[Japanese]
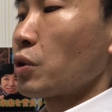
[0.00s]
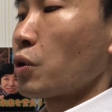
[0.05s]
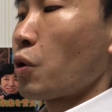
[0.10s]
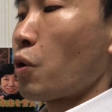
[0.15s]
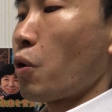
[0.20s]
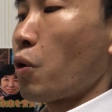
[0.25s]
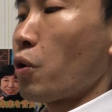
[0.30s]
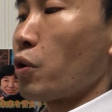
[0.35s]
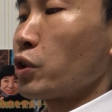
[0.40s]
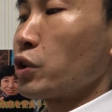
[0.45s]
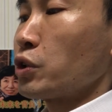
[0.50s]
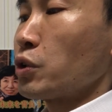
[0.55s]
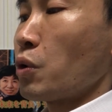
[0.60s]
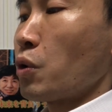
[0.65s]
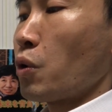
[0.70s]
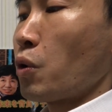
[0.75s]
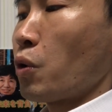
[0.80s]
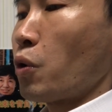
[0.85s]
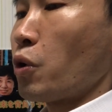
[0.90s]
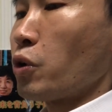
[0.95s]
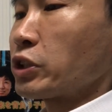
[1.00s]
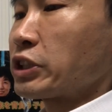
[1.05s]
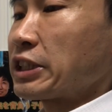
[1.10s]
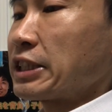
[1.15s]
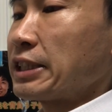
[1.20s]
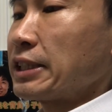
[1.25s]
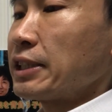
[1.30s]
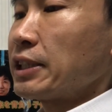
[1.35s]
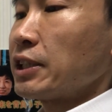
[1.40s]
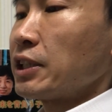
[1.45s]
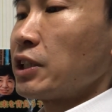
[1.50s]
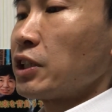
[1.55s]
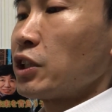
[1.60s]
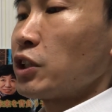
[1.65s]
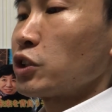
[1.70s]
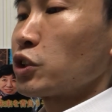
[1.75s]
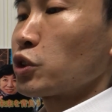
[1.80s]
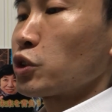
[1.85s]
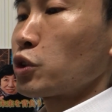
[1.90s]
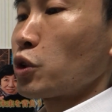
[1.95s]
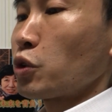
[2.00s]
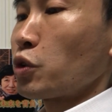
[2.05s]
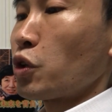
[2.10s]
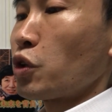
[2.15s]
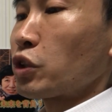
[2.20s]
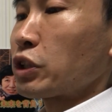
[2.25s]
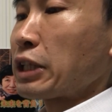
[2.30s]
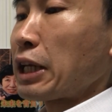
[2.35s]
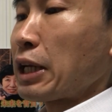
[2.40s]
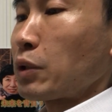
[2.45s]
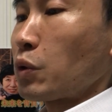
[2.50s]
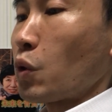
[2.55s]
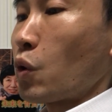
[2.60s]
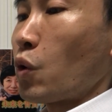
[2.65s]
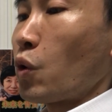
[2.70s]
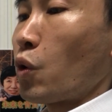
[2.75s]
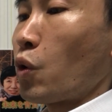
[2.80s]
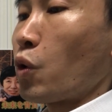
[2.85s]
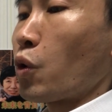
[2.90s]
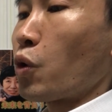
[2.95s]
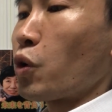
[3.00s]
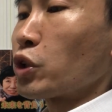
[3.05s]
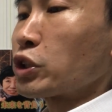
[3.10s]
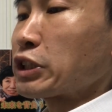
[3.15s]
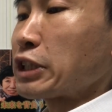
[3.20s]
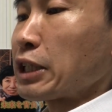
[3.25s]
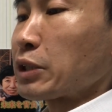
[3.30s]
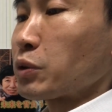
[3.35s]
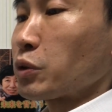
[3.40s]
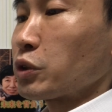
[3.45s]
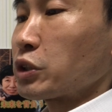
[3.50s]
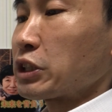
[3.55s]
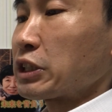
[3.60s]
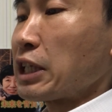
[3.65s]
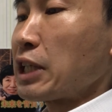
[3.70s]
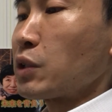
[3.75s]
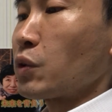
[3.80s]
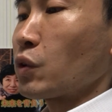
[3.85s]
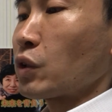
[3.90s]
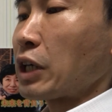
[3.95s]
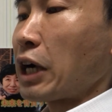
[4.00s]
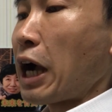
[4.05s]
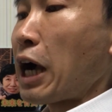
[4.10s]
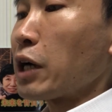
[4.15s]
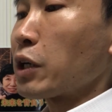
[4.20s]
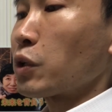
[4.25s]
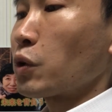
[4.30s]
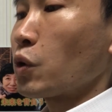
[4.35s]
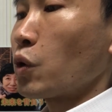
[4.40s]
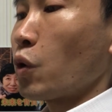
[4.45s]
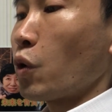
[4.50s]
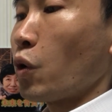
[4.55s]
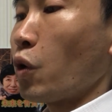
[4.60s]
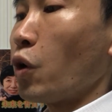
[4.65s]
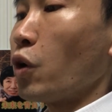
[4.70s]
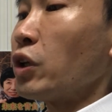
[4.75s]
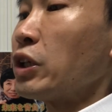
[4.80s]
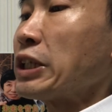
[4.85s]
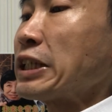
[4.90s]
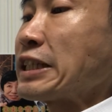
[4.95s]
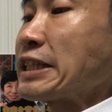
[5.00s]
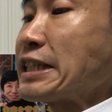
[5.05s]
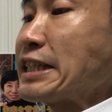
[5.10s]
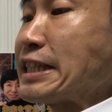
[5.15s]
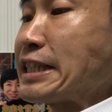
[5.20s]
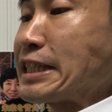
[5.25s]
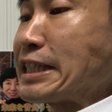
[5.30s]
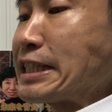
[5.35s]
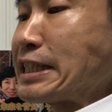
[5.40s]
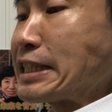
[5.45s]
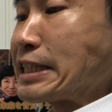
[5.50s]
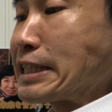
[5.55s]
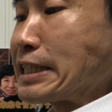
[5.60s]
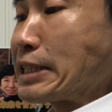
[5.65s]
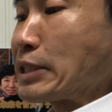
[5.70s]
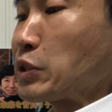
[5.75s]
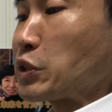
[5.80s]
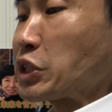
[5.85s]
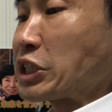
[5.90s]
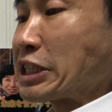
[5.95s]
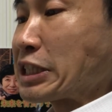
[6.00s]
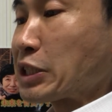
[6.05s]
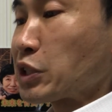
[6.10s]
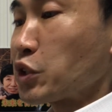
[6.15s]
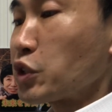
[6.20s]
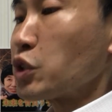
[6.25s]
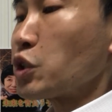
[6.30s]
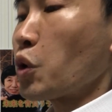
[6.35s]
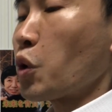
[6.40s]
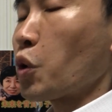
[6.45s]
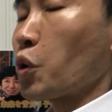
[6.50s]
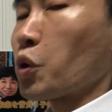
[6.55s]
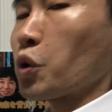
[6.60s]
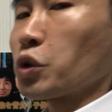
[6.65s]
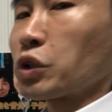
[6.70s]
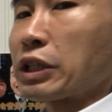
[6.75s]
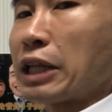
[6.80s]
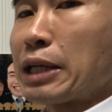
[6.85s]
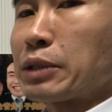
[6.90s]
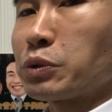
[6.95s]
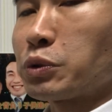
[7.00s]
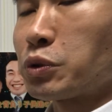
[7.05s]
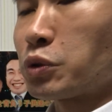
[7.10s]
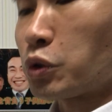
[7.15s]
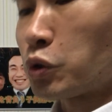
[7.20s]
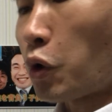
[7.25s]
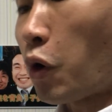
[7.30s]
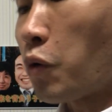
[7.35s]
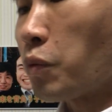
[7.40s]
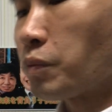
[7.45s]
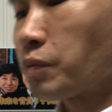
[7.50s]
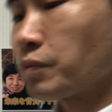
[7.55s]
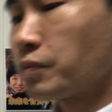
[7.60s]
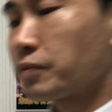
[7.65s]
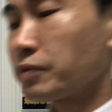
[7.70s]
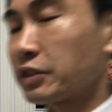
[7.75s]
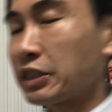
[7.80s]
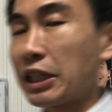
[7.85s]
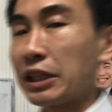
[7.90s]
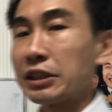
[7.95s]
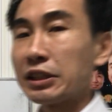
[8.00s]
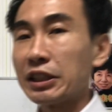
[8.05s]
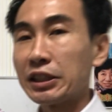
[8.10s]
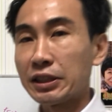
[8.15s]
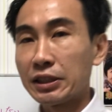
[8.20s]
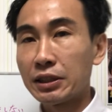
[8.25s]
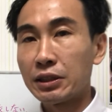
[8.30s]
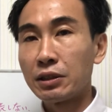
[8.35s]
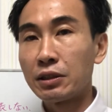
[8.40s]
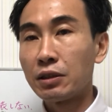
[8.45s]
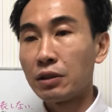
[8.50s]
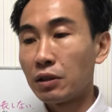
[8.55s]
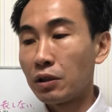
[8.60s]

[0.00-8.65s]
行為の放置その他の保護者としての看護を著しく怠ることなんです。